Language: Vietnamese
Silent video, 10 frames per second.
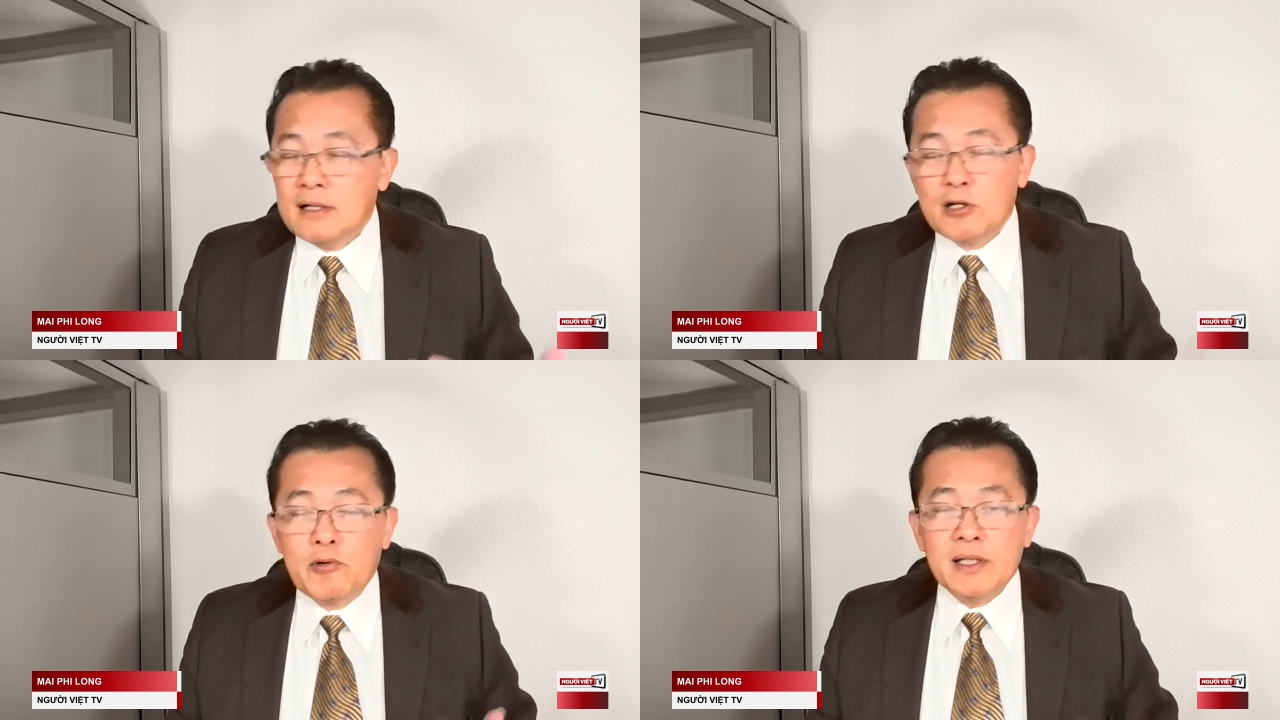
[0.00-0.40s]

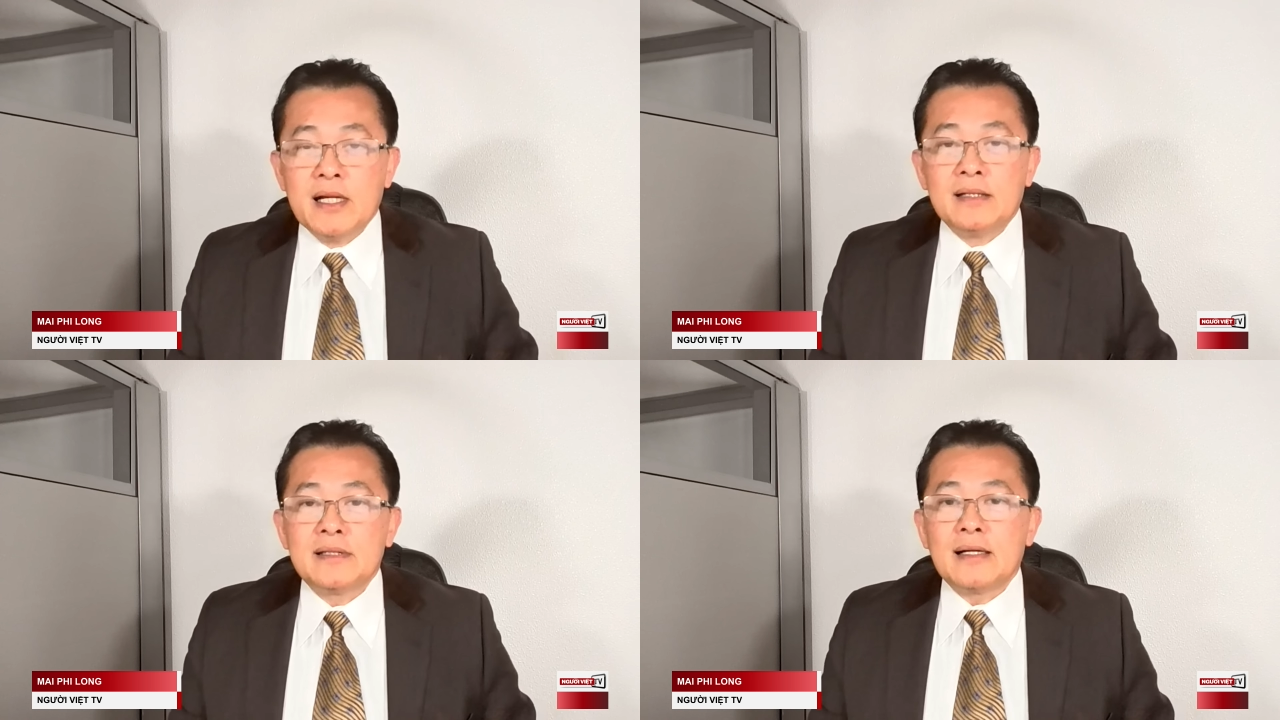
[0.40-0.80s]
người quyết
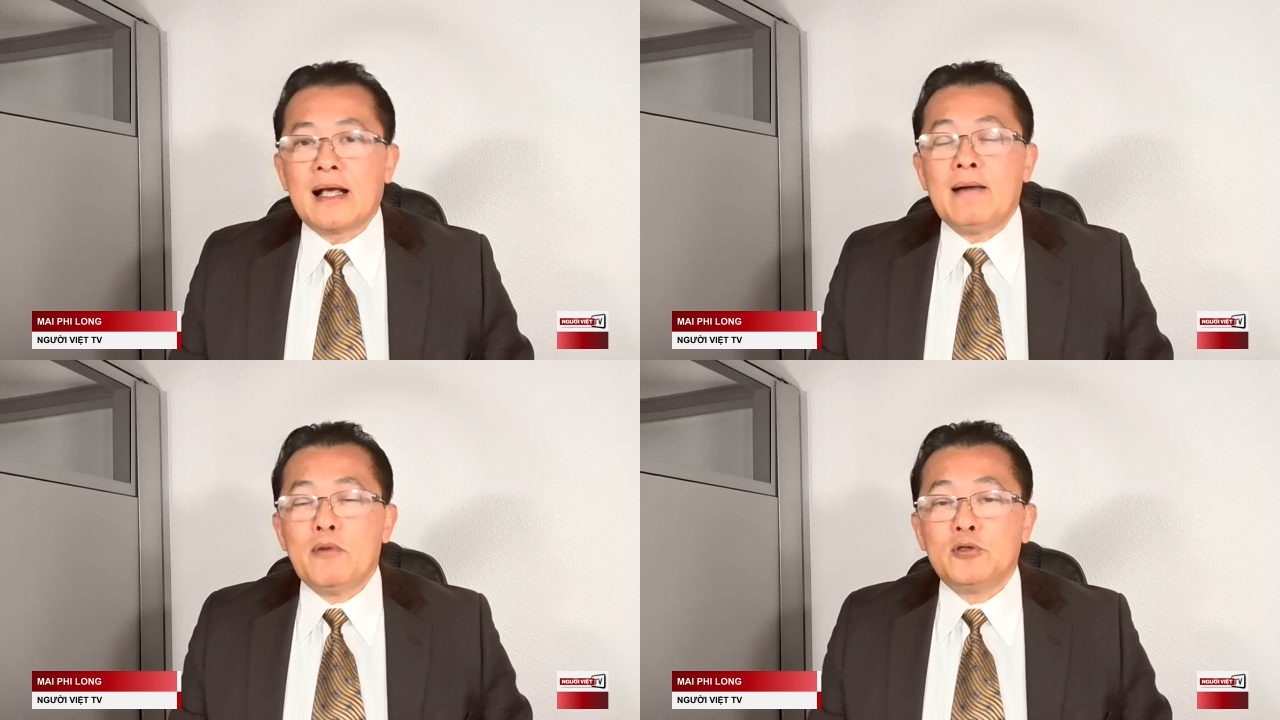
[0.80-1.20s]
định tất
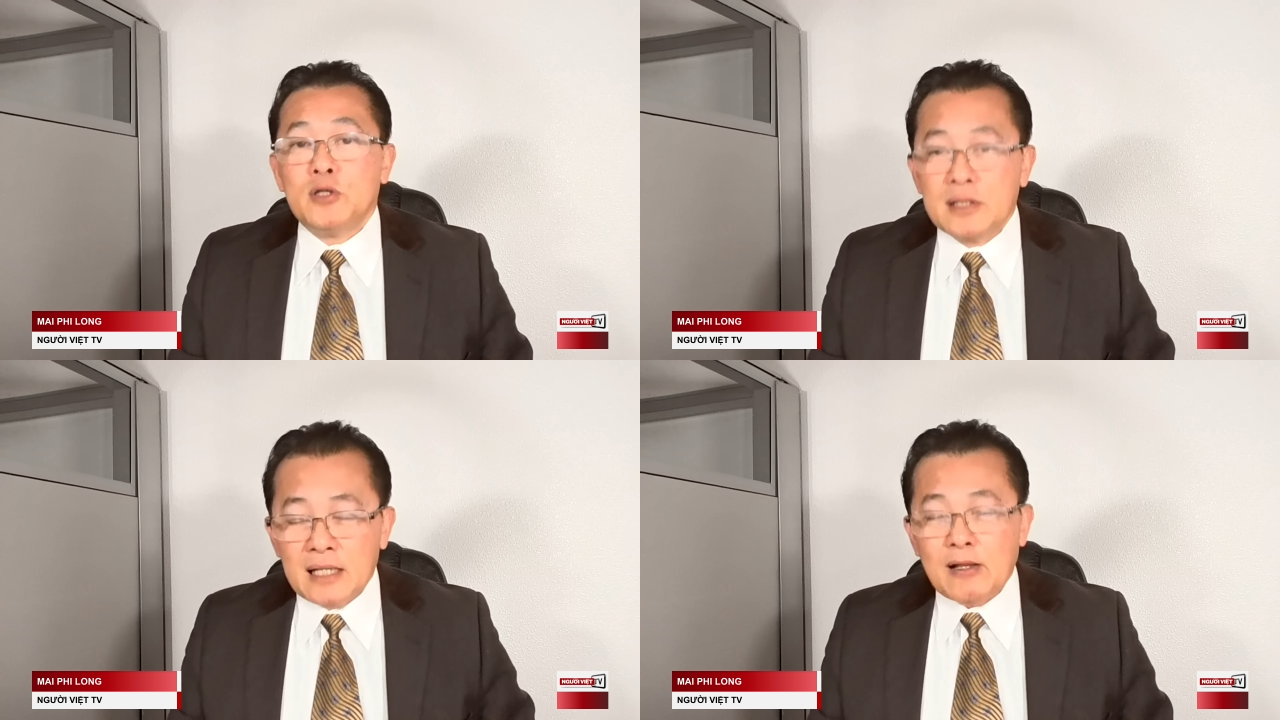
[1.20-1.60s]
cả mọi
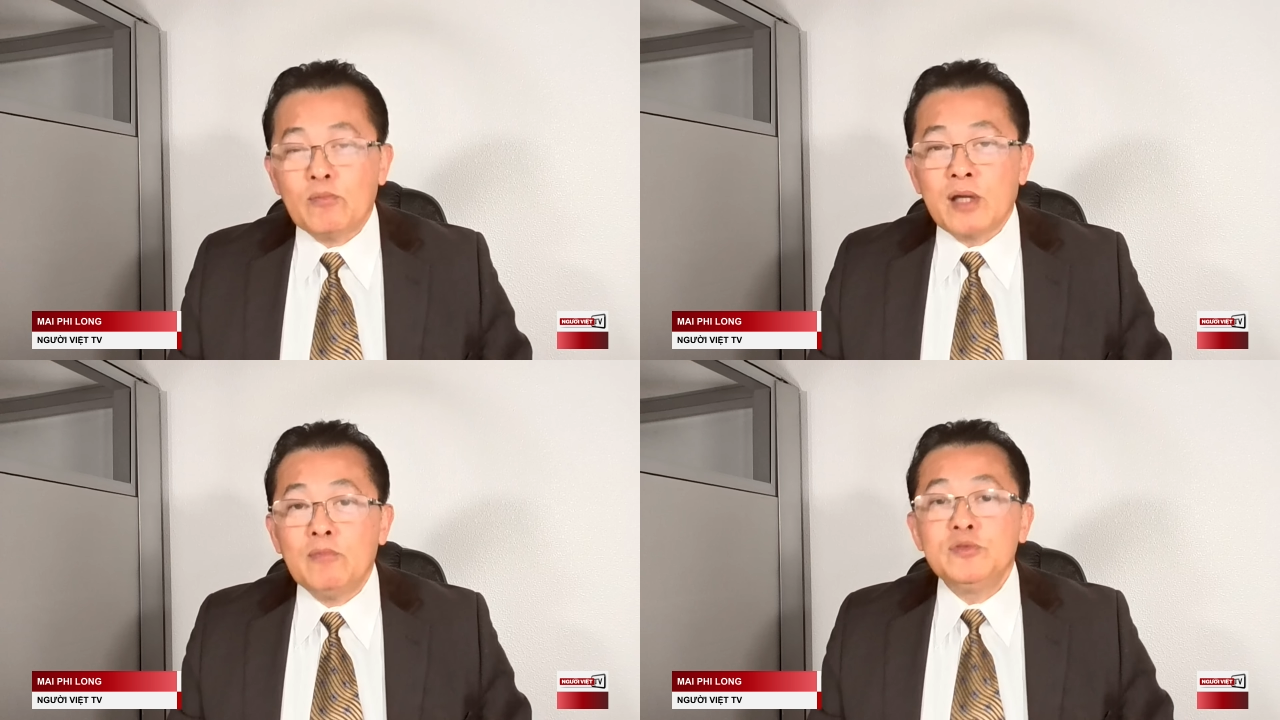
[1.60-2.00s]
chuyện là
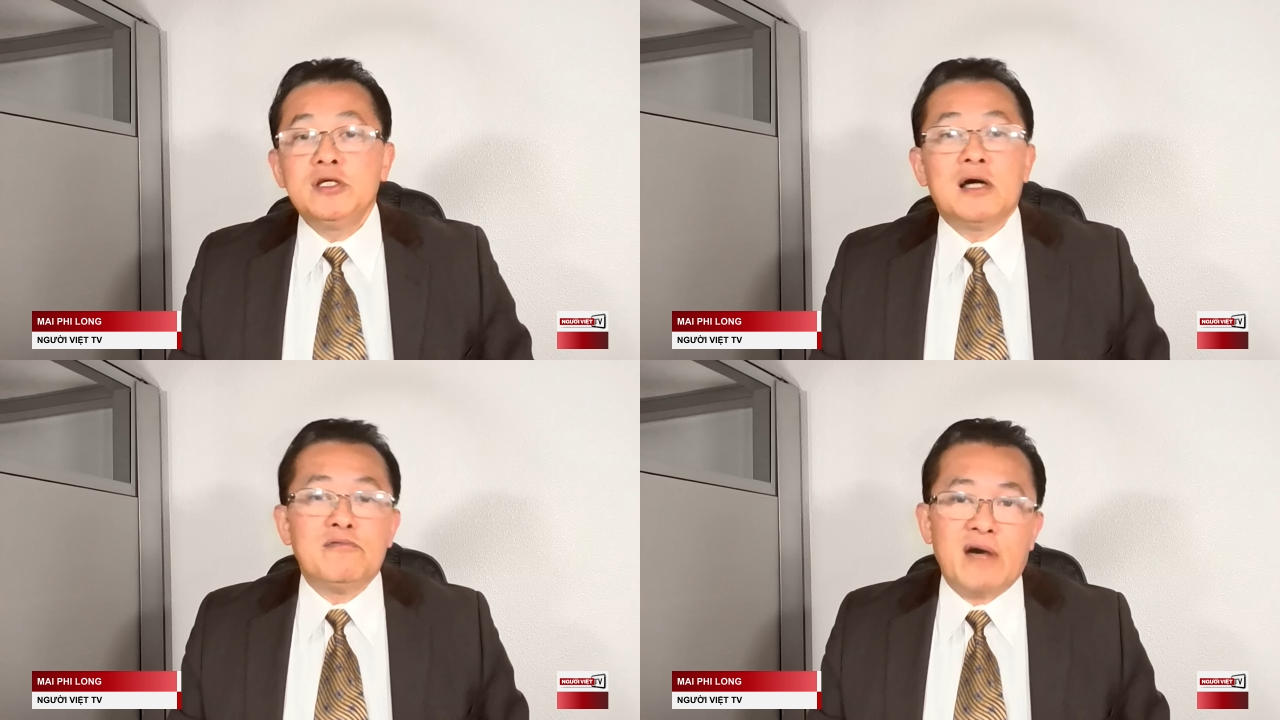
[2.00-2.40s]
tổng thống
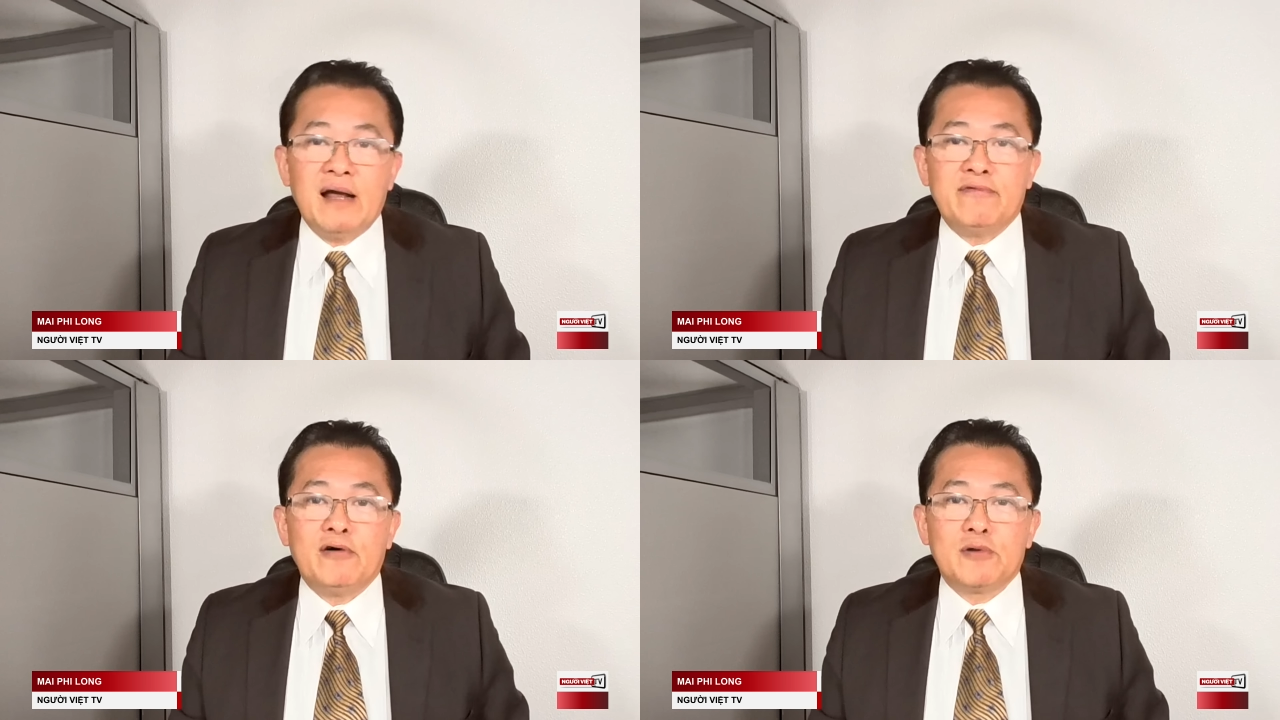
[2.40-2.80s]
chứ không phải
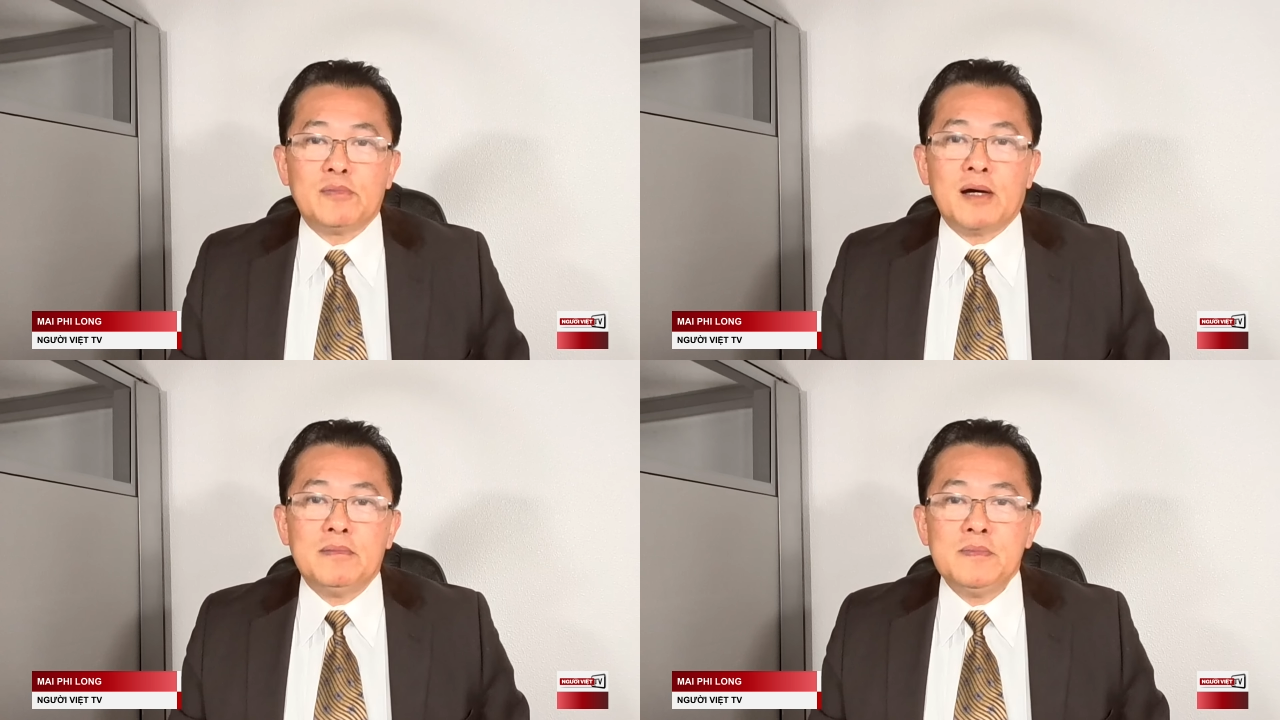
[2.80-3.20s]
là phó
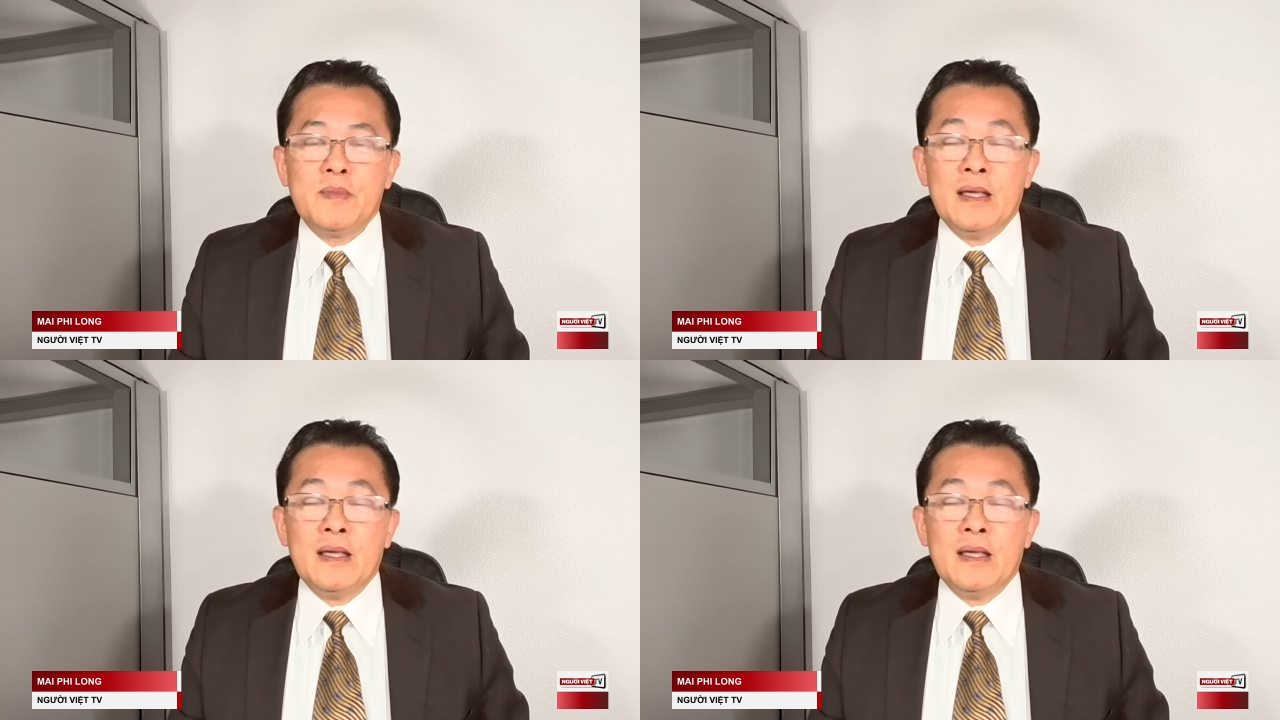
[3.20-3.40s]
tổng thống